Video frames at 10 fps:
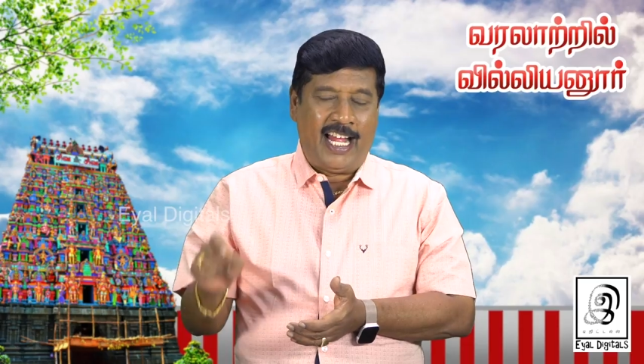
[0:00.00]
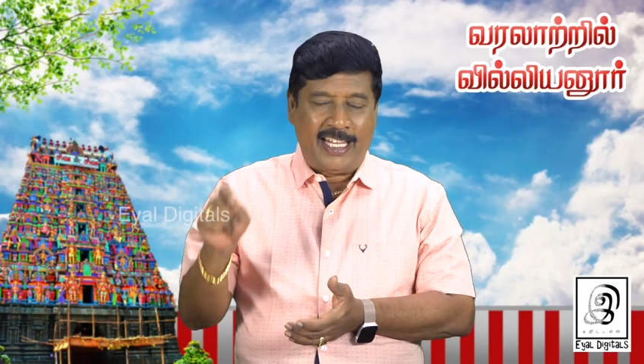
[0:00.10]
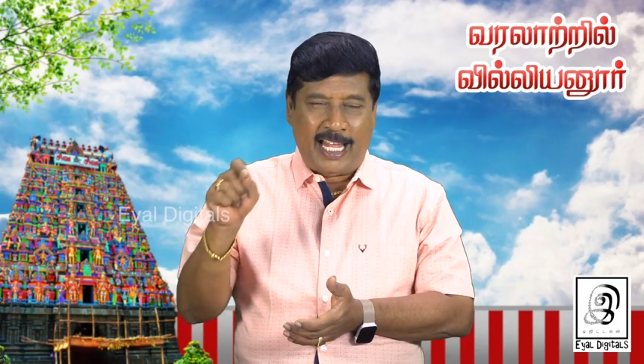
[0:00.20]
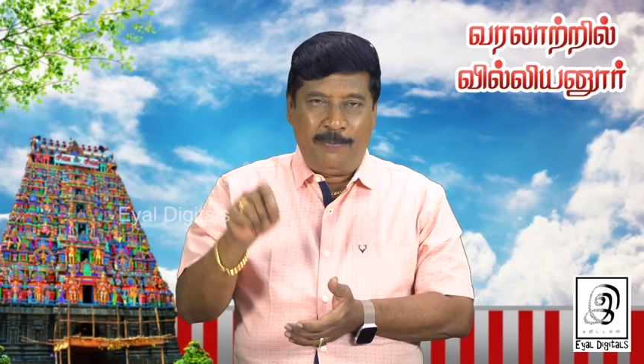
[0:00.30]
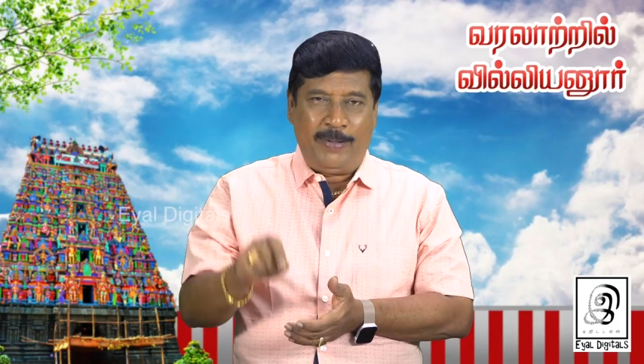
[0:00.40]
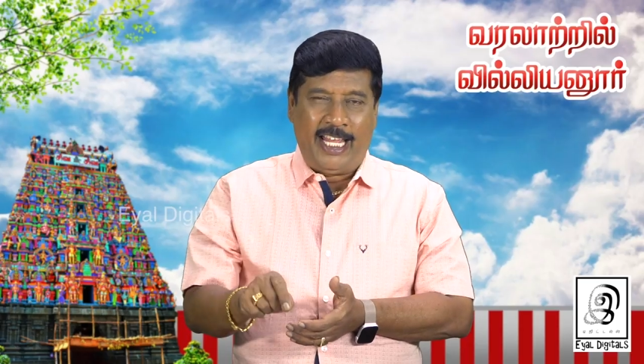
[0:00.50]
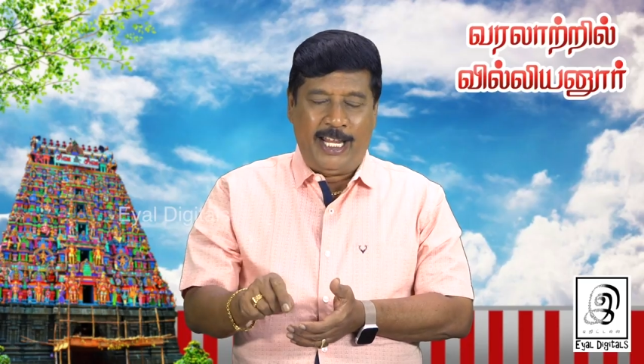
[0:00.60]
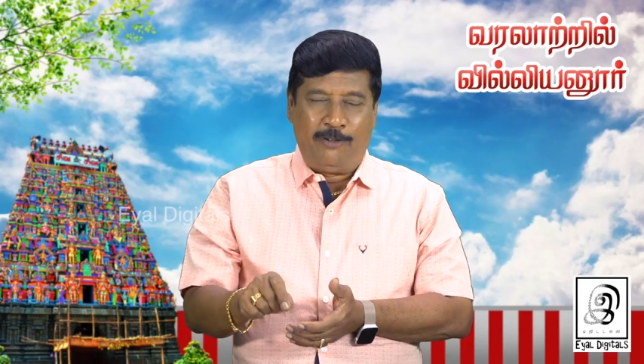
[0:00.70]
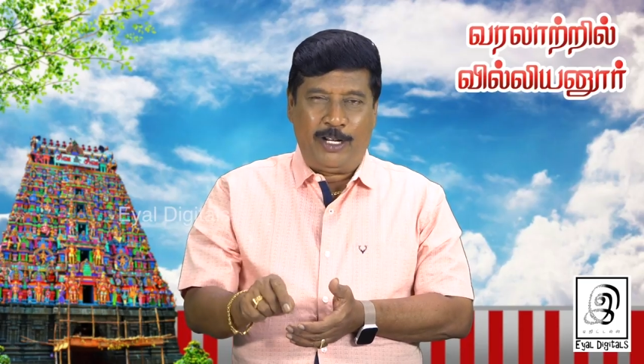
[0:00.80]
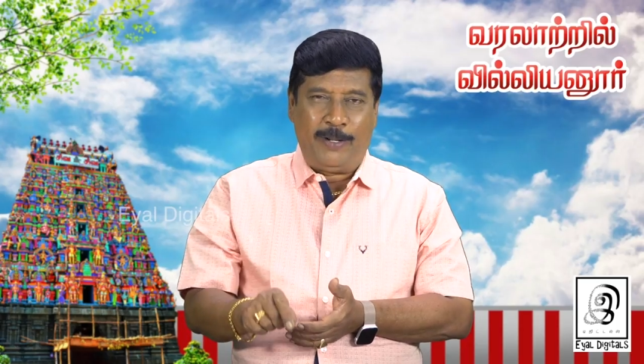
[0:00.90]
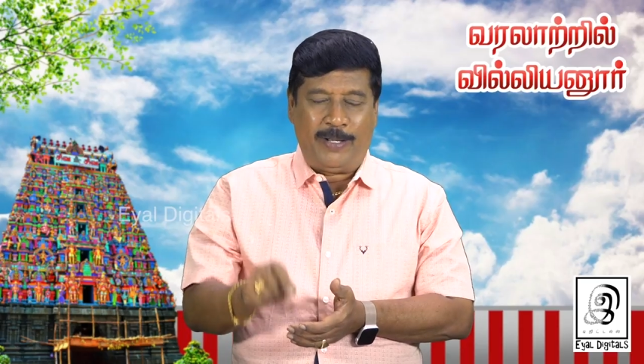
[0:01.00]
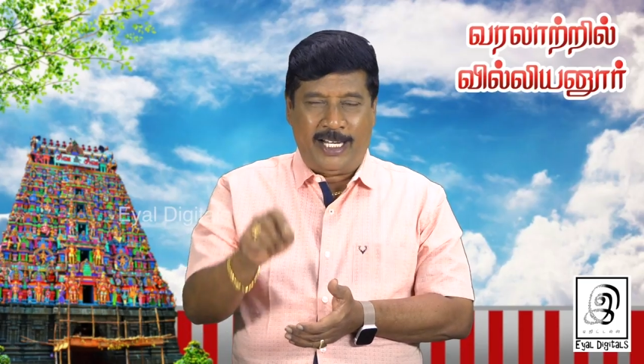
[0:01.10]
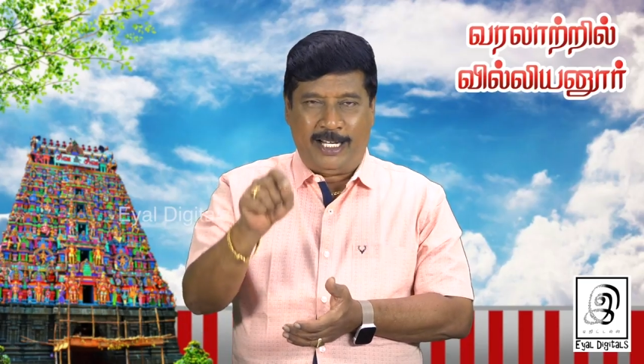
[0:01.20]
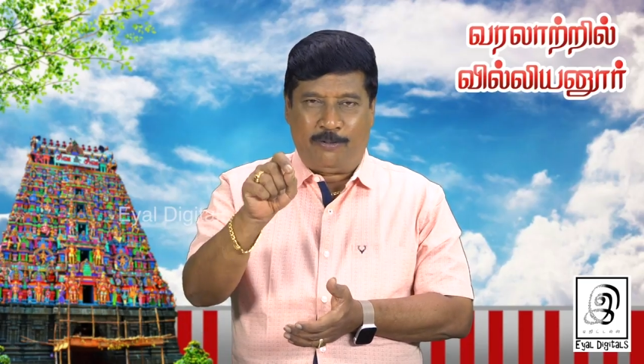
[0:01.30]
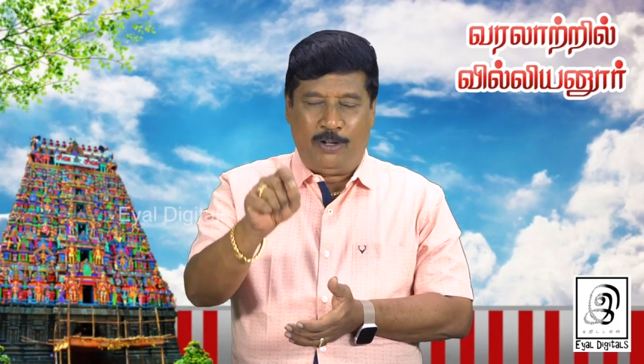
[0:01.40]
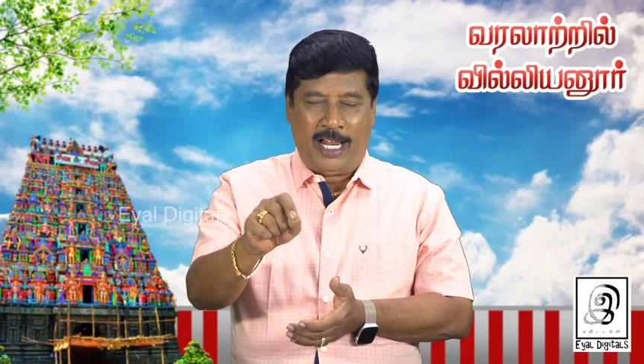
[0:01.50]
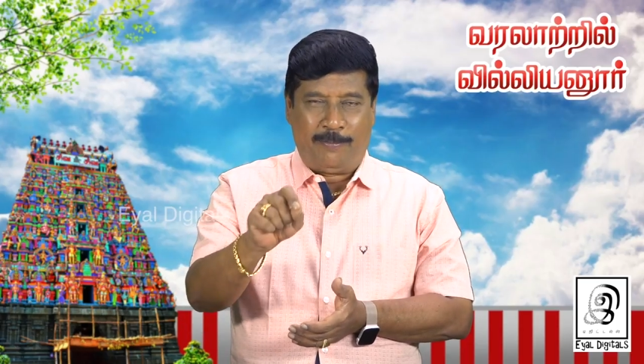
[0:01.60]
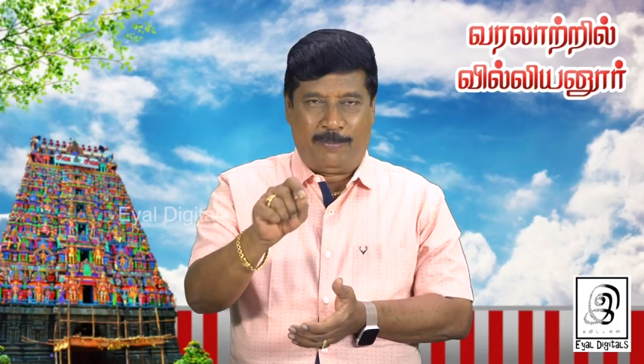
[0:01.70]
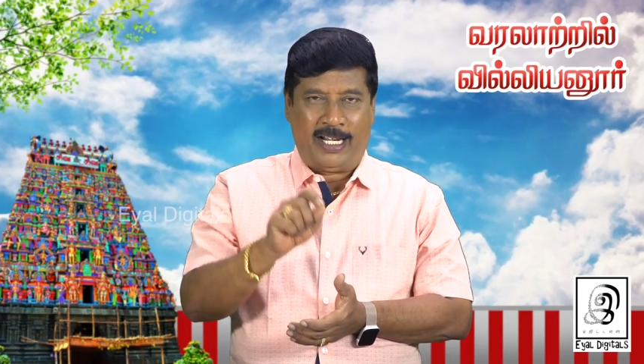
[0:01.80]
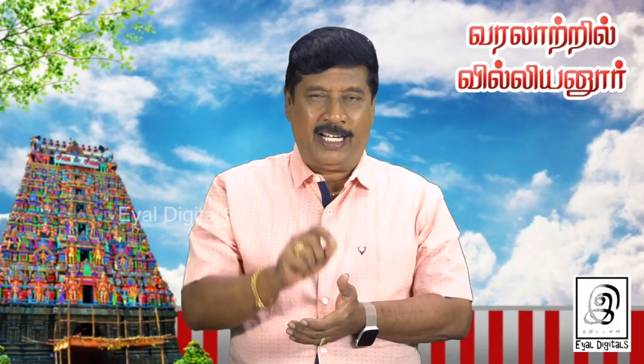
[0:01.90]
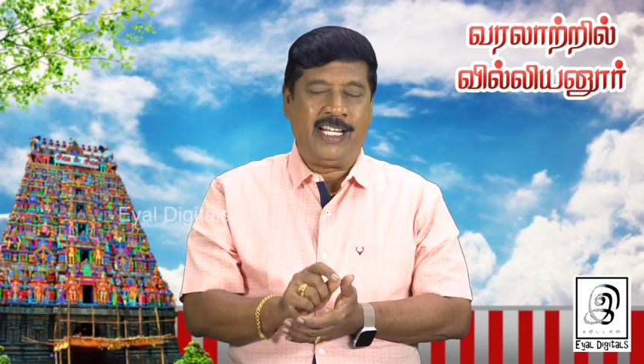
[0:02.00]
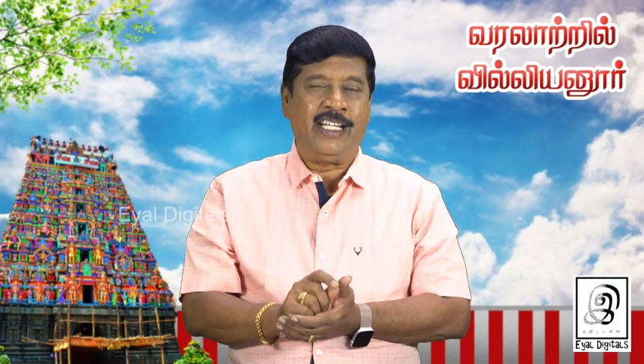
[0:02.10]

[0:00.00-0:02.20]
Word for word: அந்த அம்பிகையினுடைய பேர் குயிலாம்பால்